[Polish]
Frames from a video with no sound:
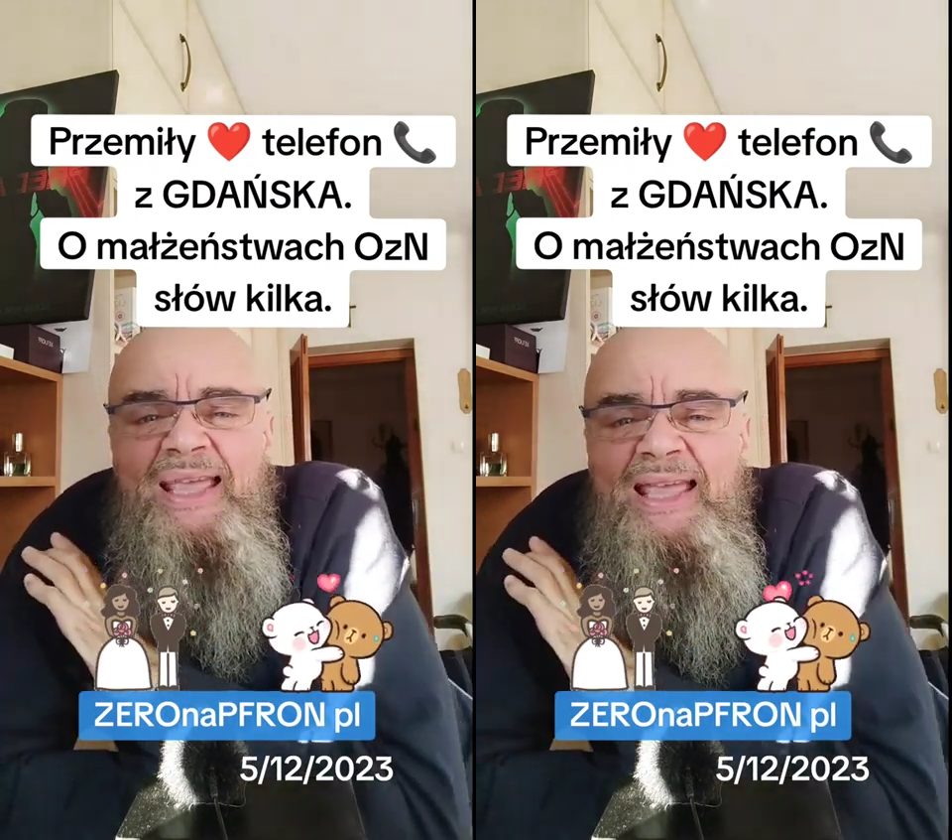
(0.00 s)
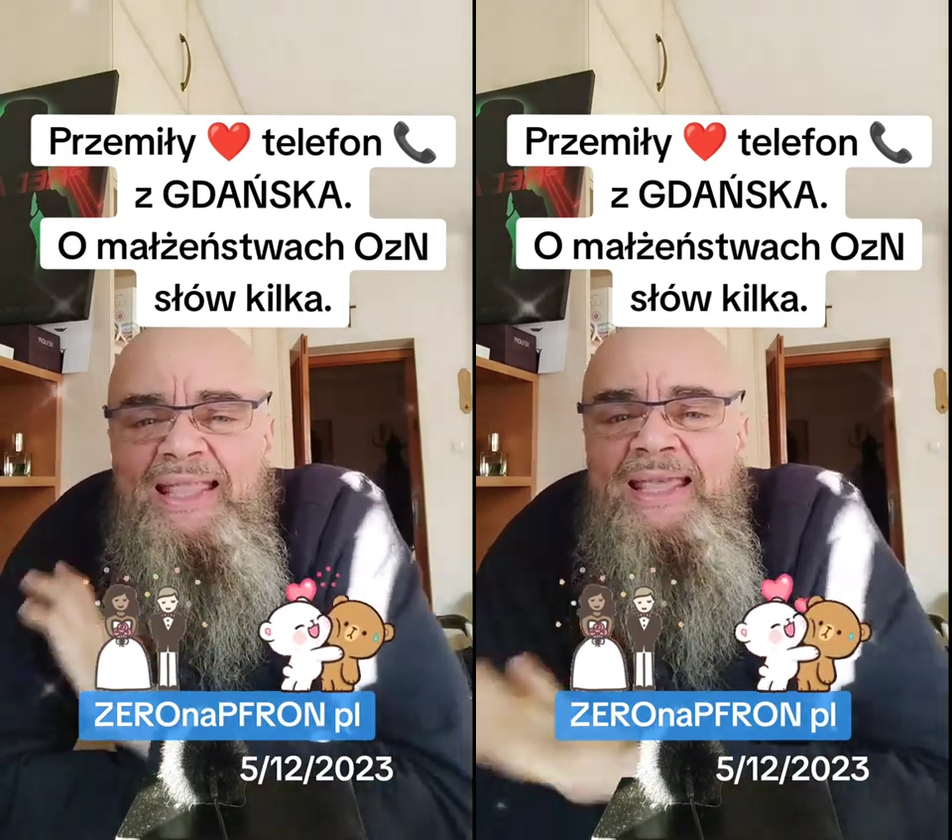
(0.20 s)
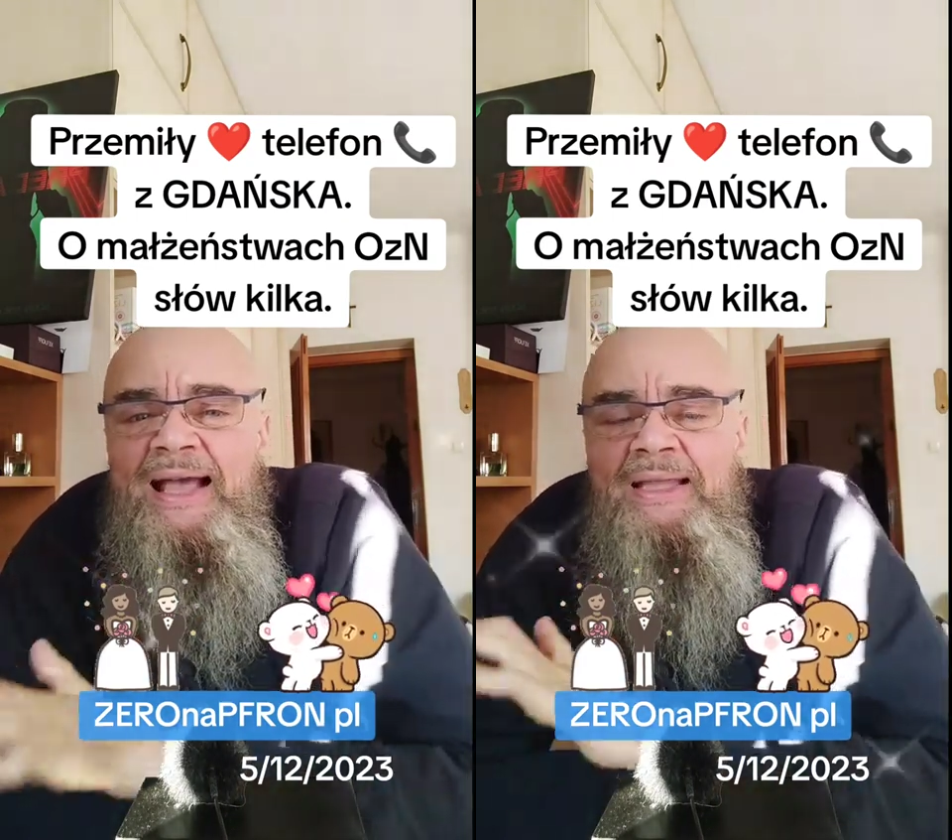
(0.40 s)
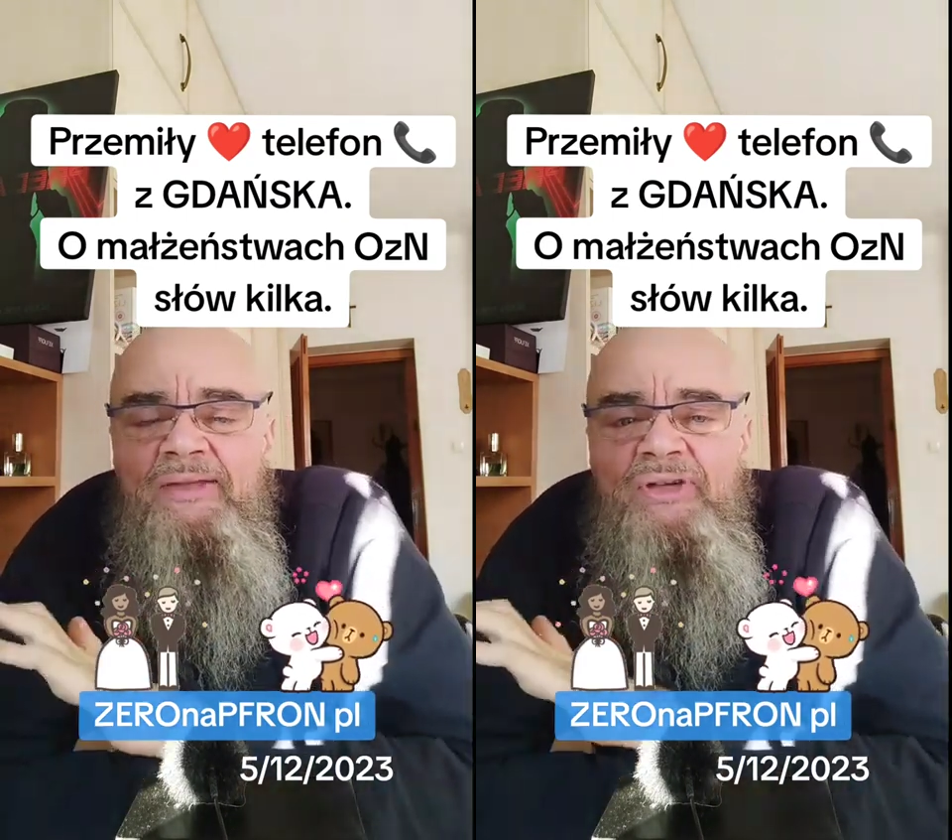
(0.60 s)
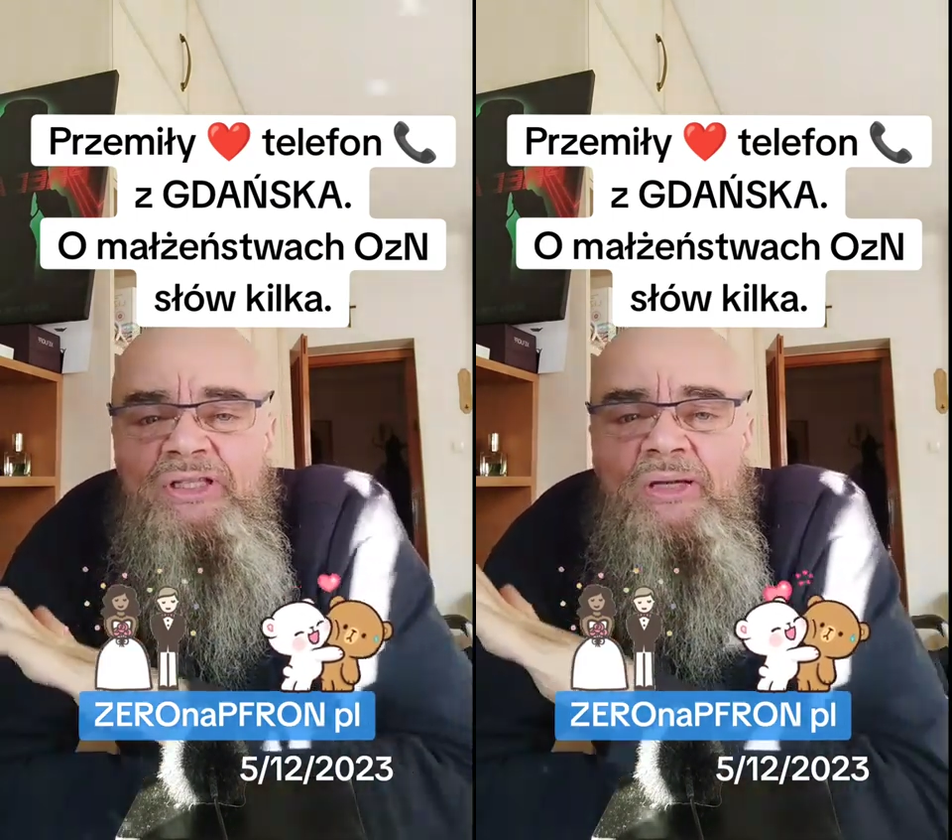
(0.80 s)
genialne
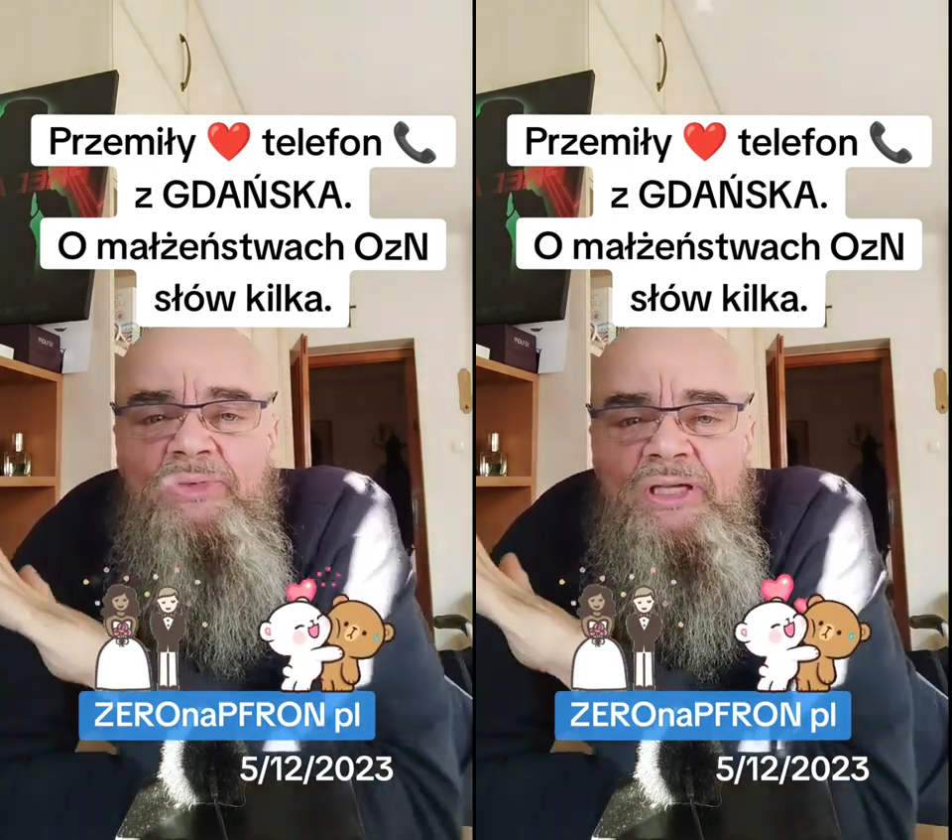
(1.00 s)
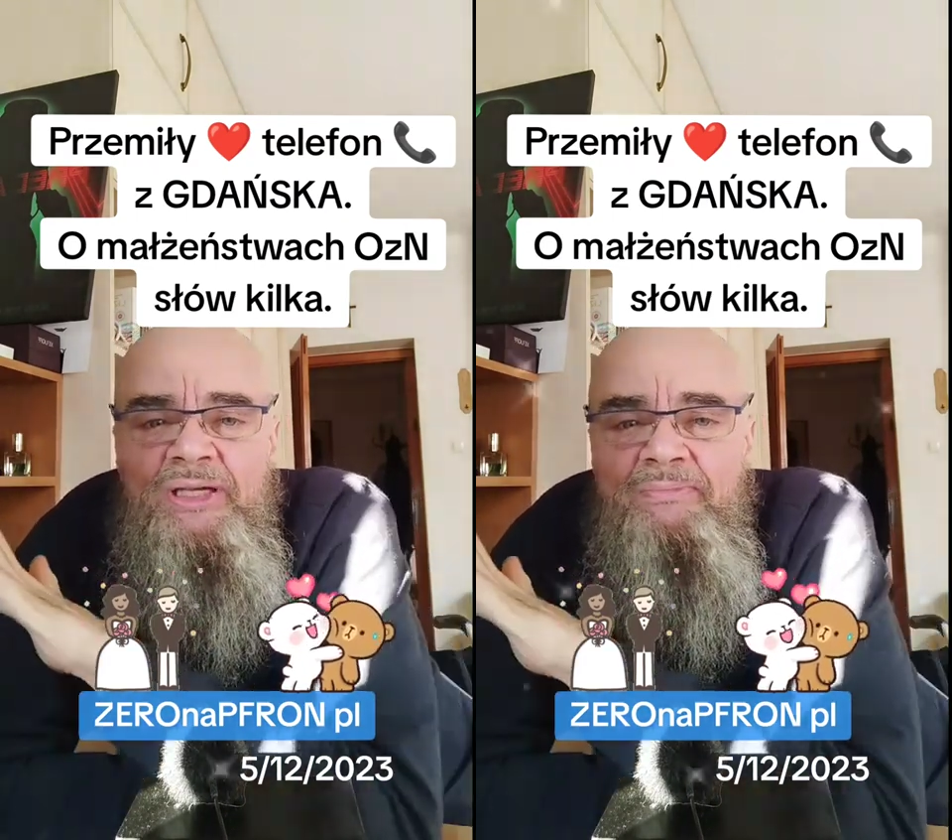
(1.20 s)
wykształcenie